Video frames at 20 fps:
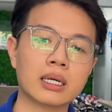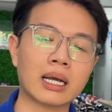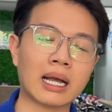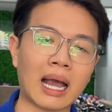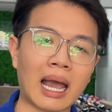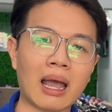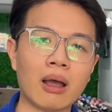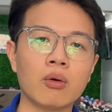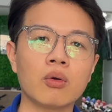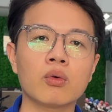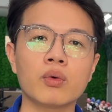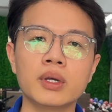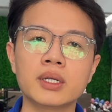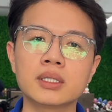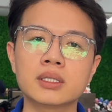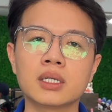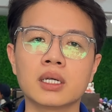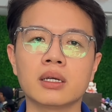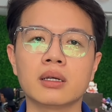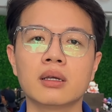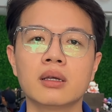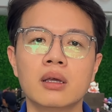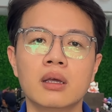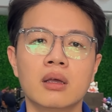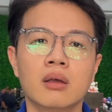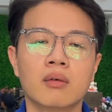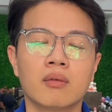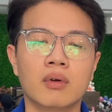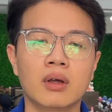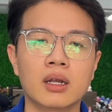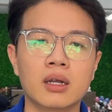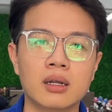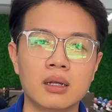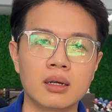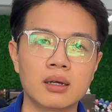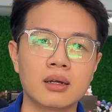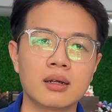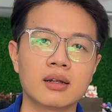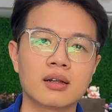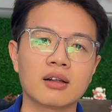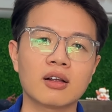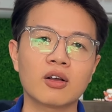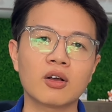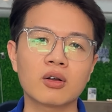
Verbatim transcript: cao quý anh chị và